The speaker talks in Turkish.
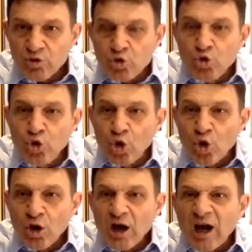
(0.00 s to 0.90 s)

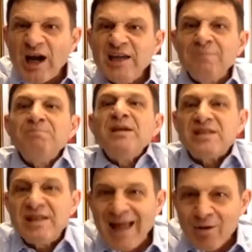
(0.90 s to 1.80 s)
Çünkü kayıp
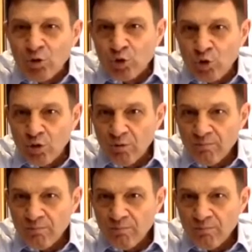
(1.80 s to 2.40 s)
nesiller oluyor.